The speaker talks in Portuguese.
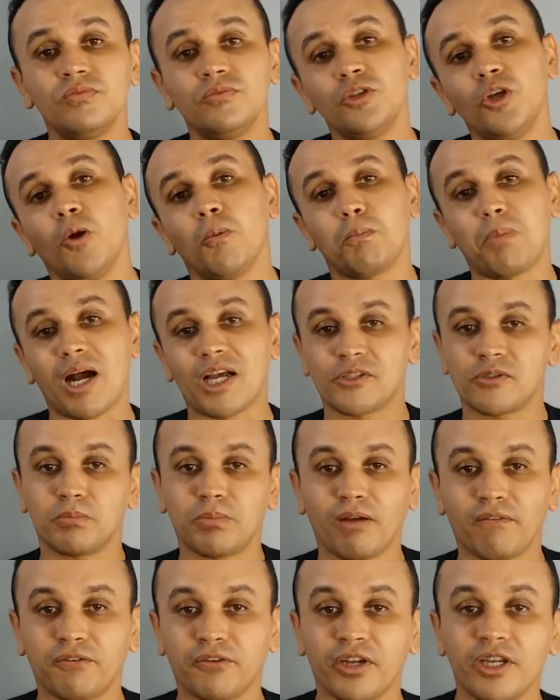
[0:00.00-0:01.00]
eu passo
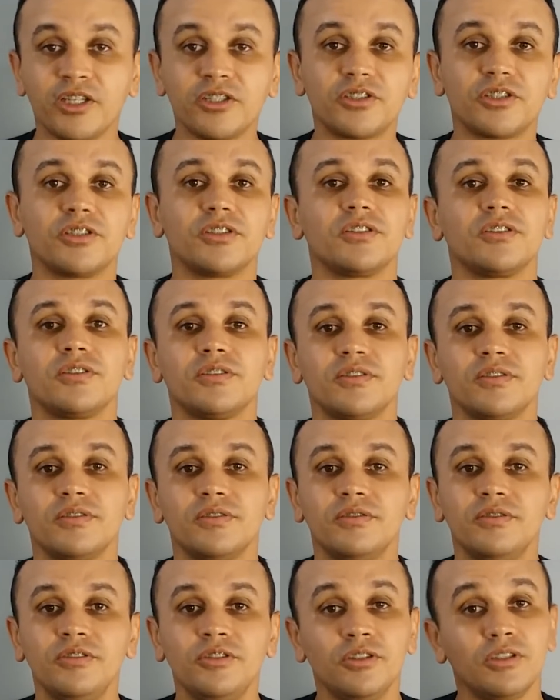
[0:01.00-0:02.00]
para frente
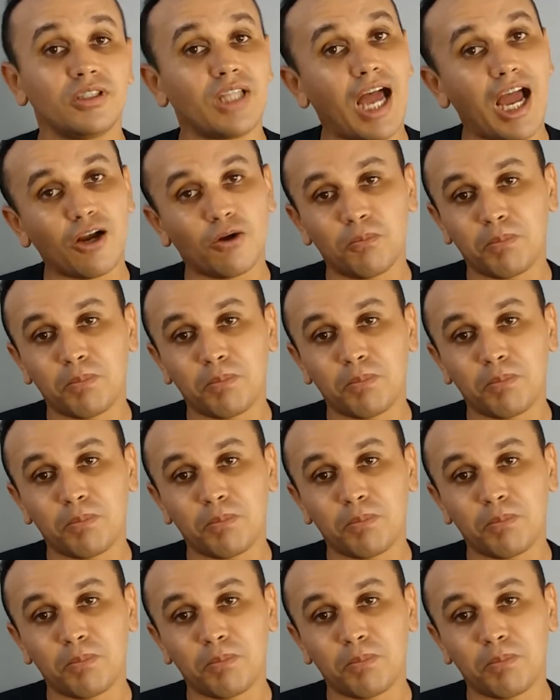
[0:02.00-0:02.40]
largo